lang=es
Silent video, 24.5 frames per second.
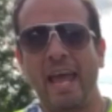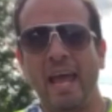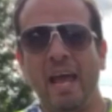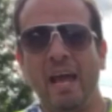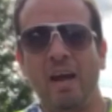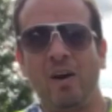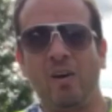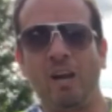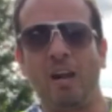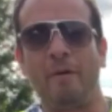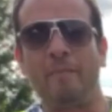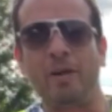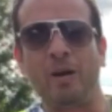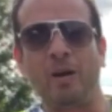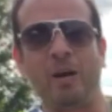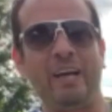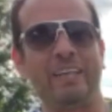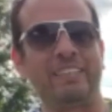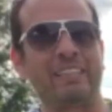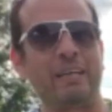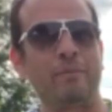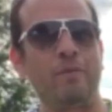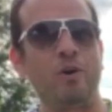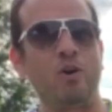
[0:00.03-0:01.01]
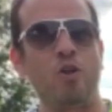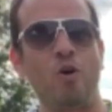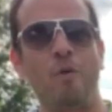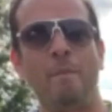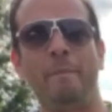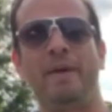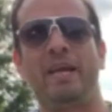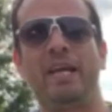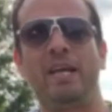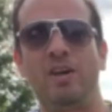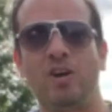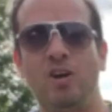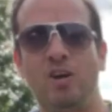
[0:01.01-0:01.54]
Hola amigos, estamos
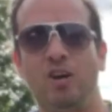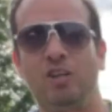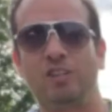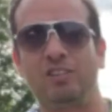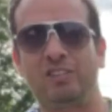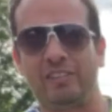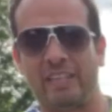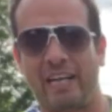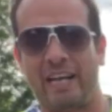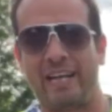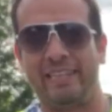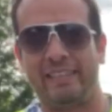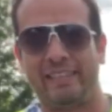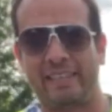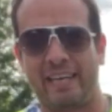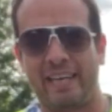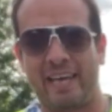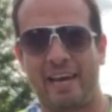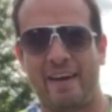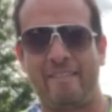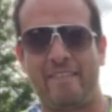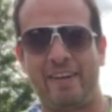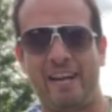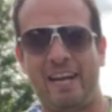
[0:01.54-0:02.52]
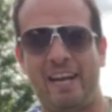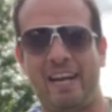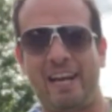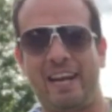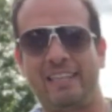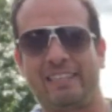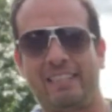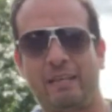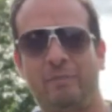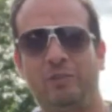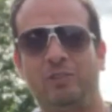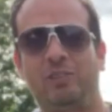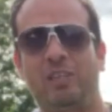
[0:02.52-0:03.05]
domingo 30 de abril,
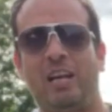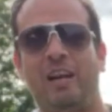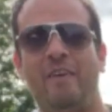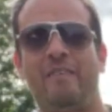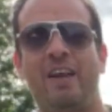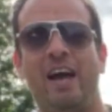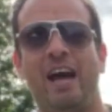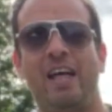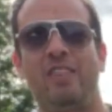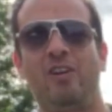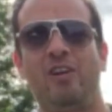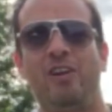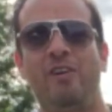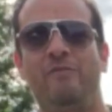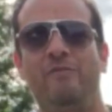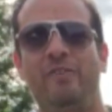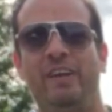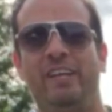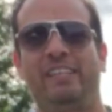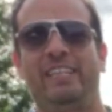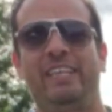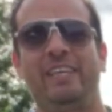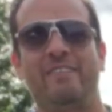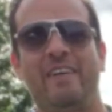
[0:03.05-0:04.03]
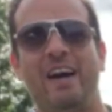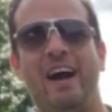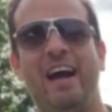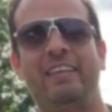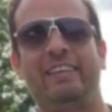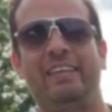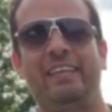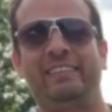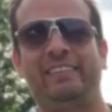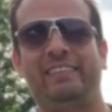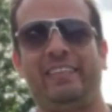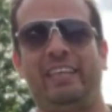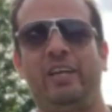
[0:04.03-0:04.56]
estamos celebrando el festival
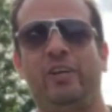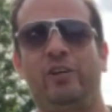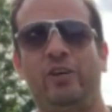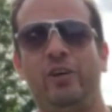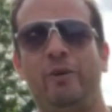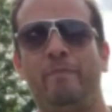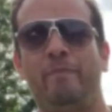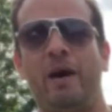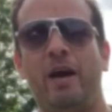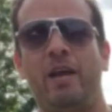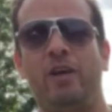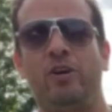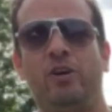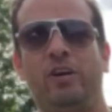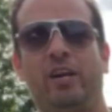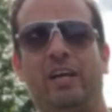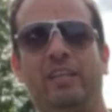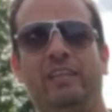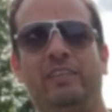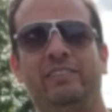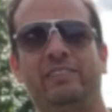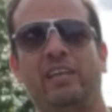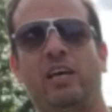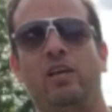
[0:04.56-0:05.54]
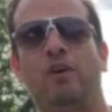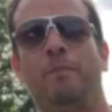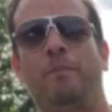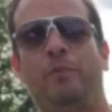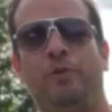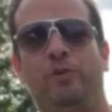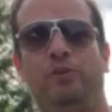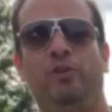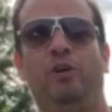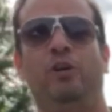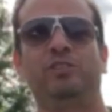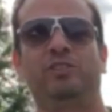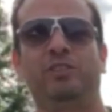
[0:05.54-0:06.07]
de 5 de mayo organizado
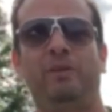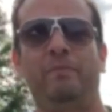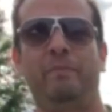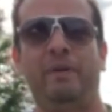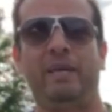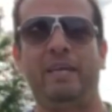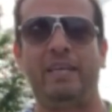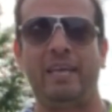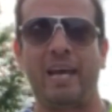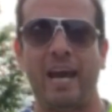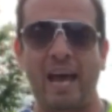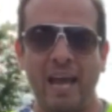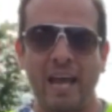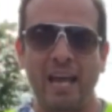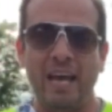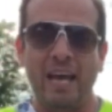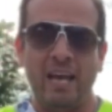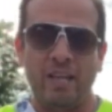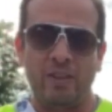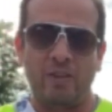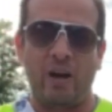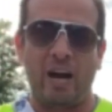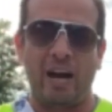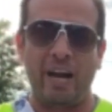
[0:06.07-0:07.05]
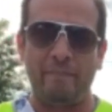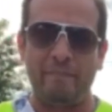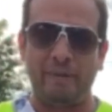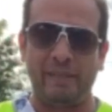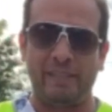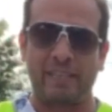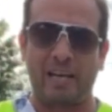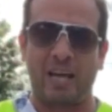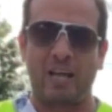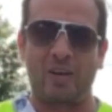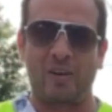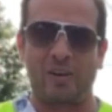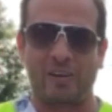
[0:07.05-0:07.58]
por Northern Media. Nos ha
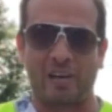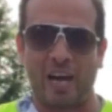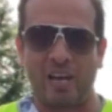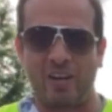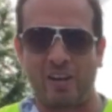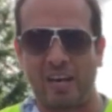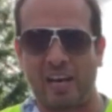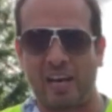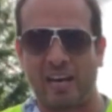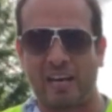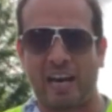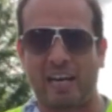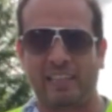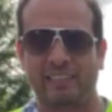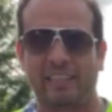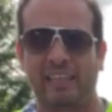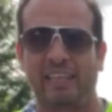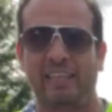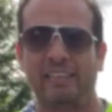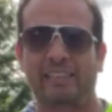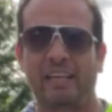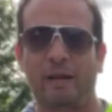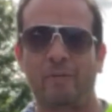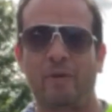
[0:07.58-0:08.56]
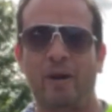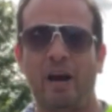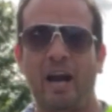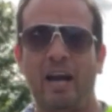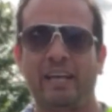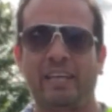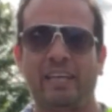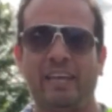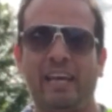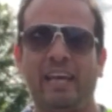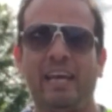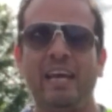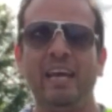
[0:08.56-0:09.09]
invitado Radio La Raza y estamos
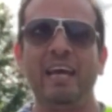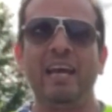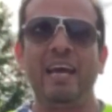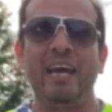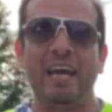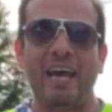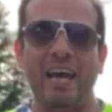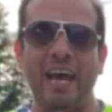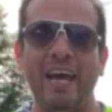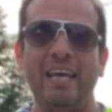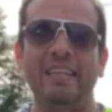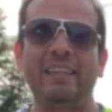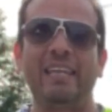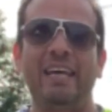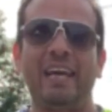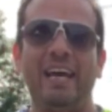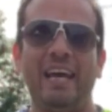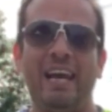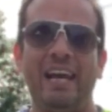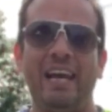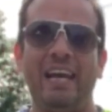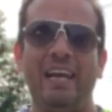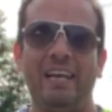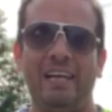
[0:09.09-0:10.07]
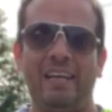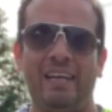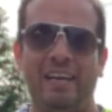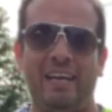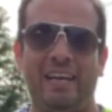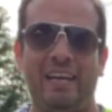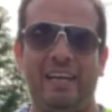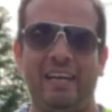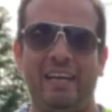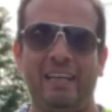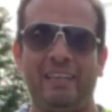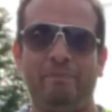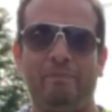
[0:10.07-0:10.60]
aquí en el
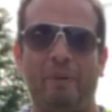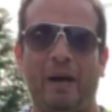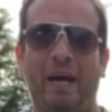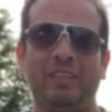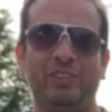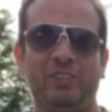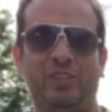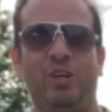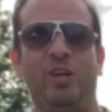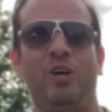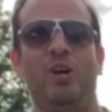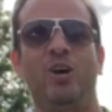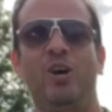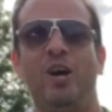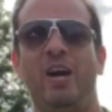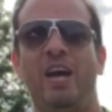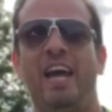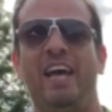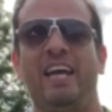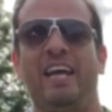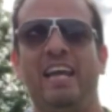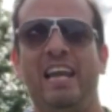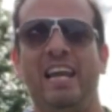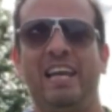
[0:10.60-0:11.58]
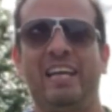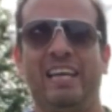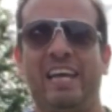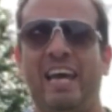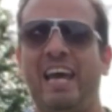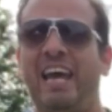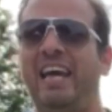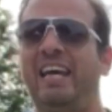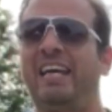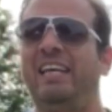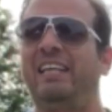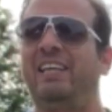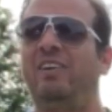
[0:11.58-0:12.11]
eh, espacio en el
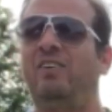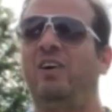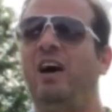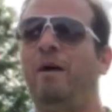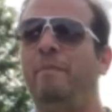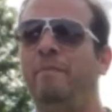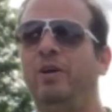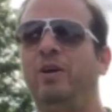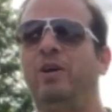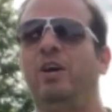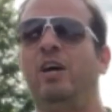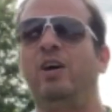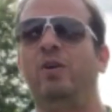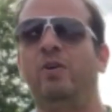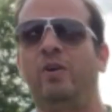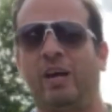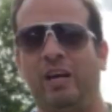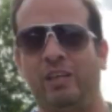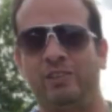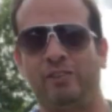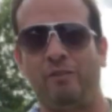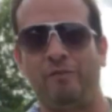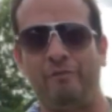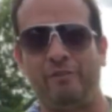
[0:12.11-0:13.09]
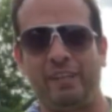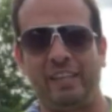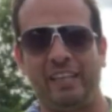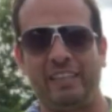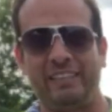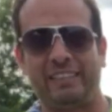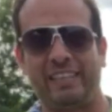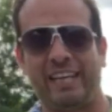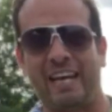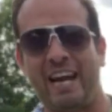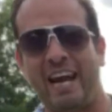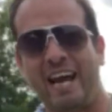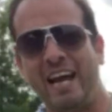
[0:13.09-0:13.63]
que los amigos de Educación
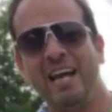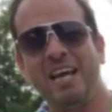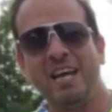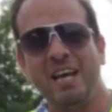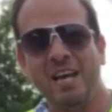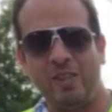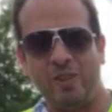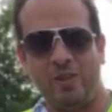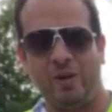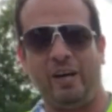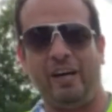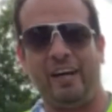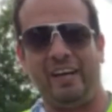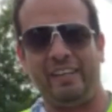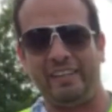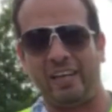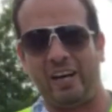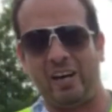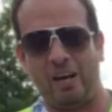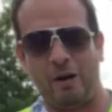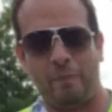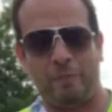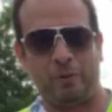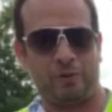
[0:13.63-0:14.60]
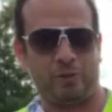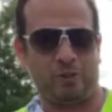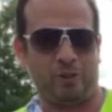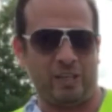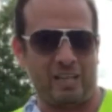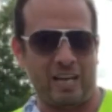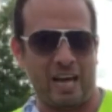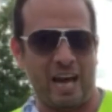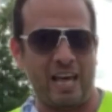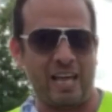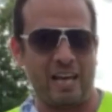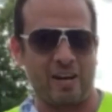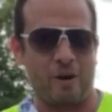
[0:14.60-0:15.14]
Financiera nos han dado la
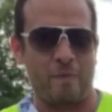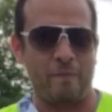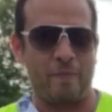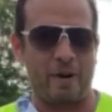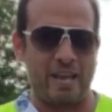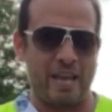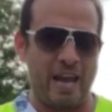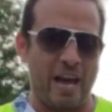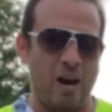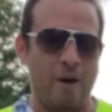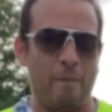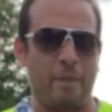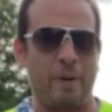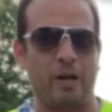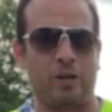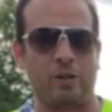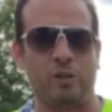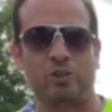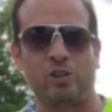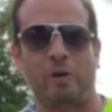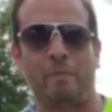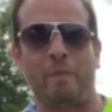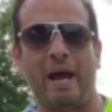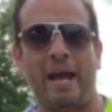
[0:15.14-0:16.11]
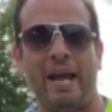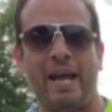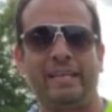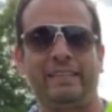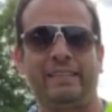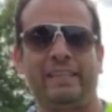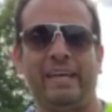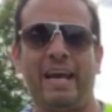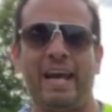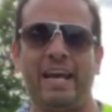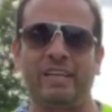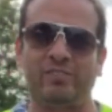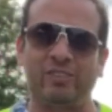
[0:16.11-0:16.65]
oportunidad de acompañarlos para conocer más
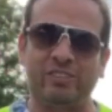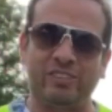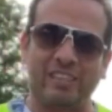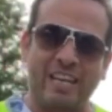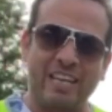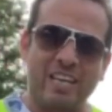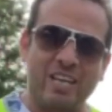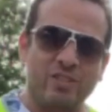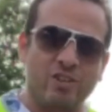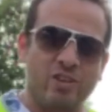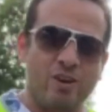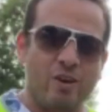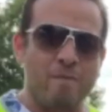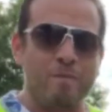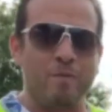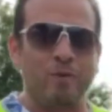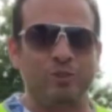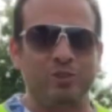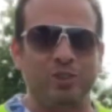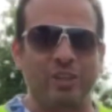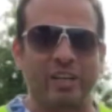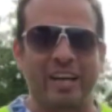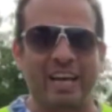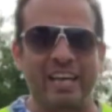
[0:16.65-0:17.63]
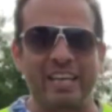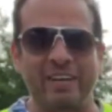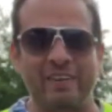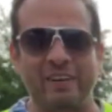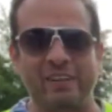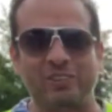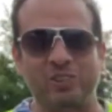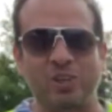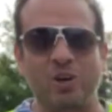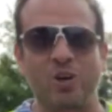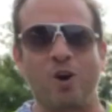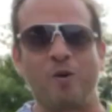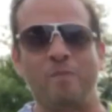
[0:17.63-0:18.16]
gente. Esto está lleno de música,
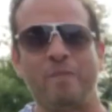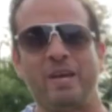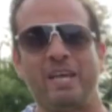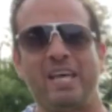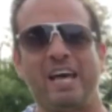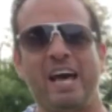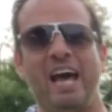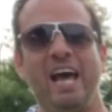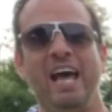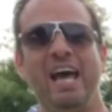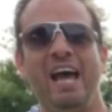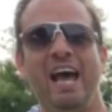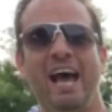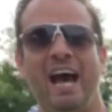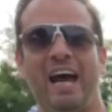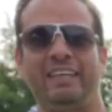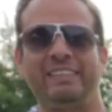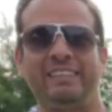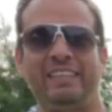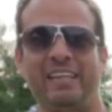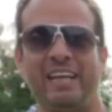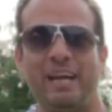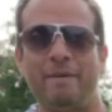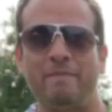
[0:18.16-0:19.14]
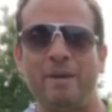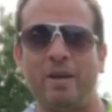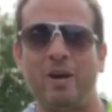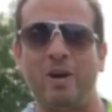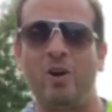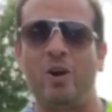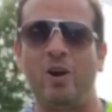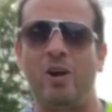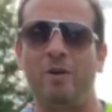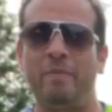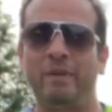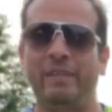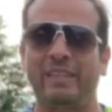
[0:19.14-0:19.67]
diversión, comida. Así que amigos,
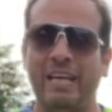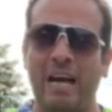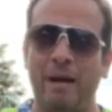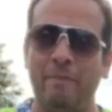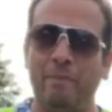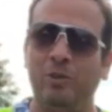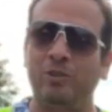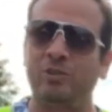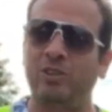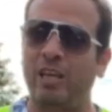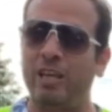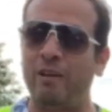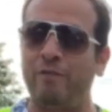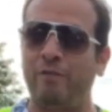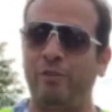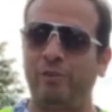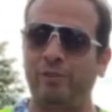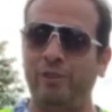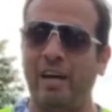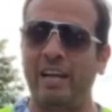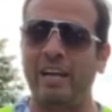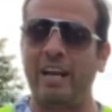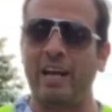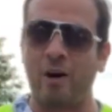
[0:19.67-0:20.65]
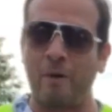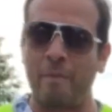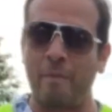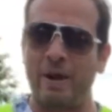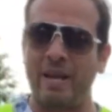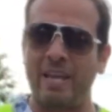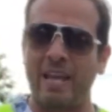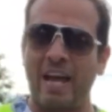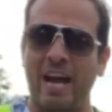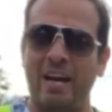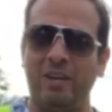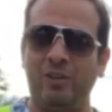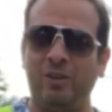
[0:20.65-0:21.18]
los invitamos a disfrutar y
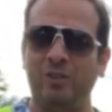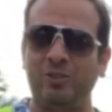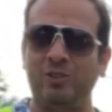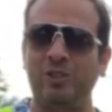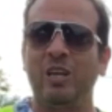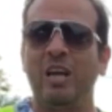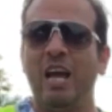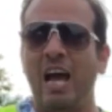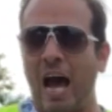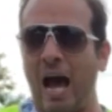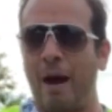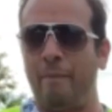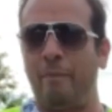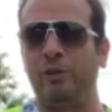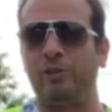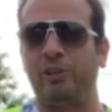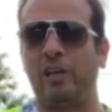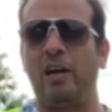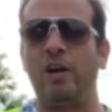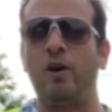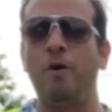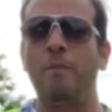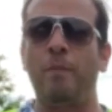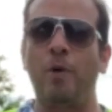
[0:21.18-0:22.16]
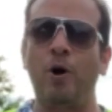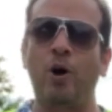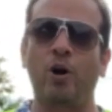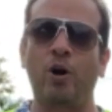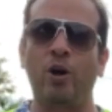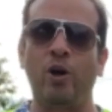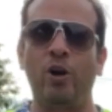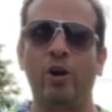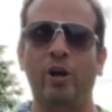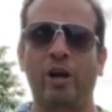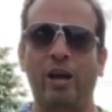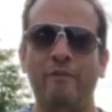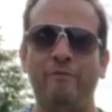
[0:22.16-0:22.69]
acompañarnos a mostrarles un poco
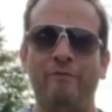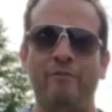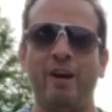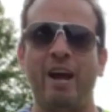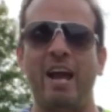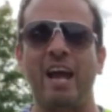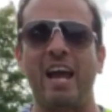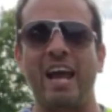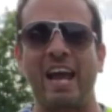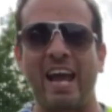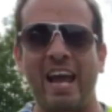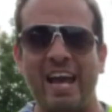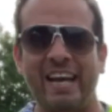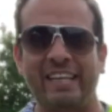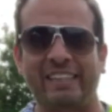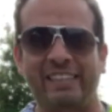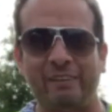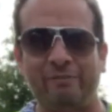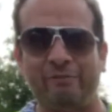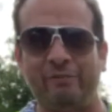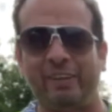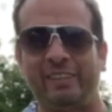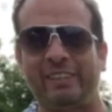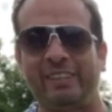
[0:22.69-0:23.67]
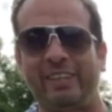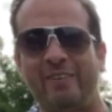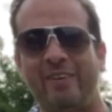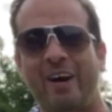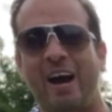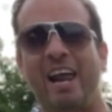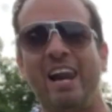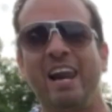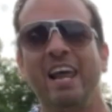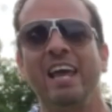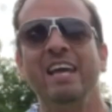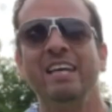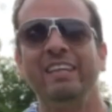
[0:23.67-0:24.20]
de lo que fue este
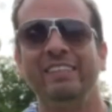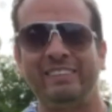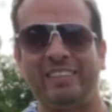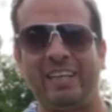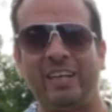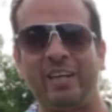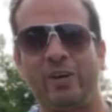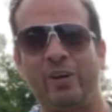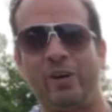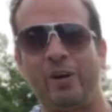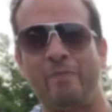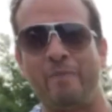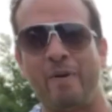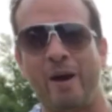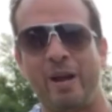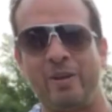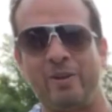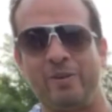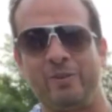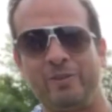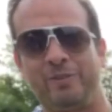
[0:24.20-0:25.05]
festival 5 de mayo.